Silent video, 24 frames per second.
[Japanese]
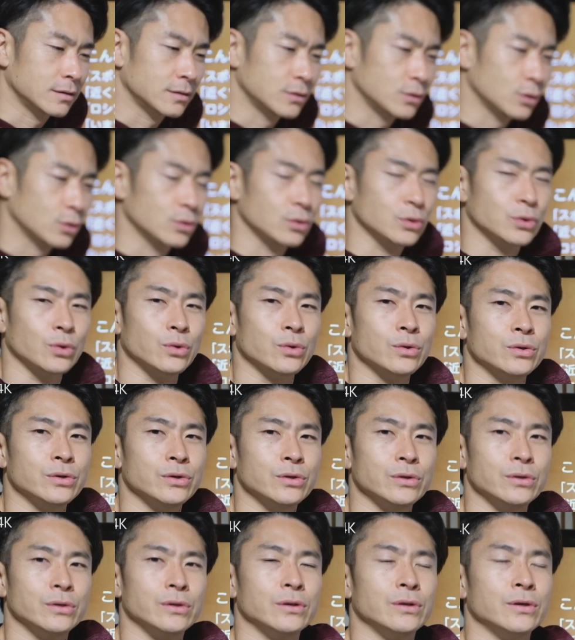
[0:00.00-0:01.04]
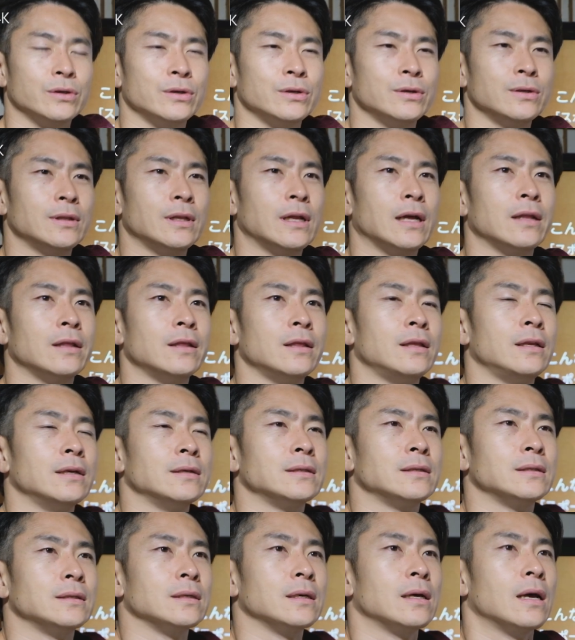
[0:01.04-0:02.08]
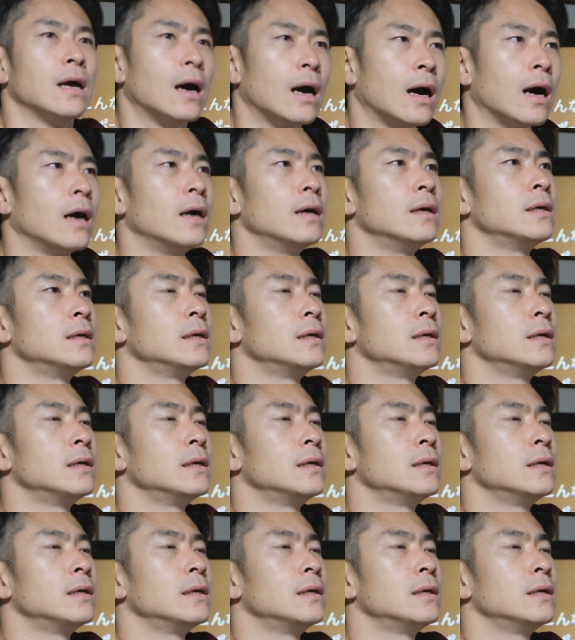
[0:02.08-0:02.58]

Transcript: ちょっとショックなんですが、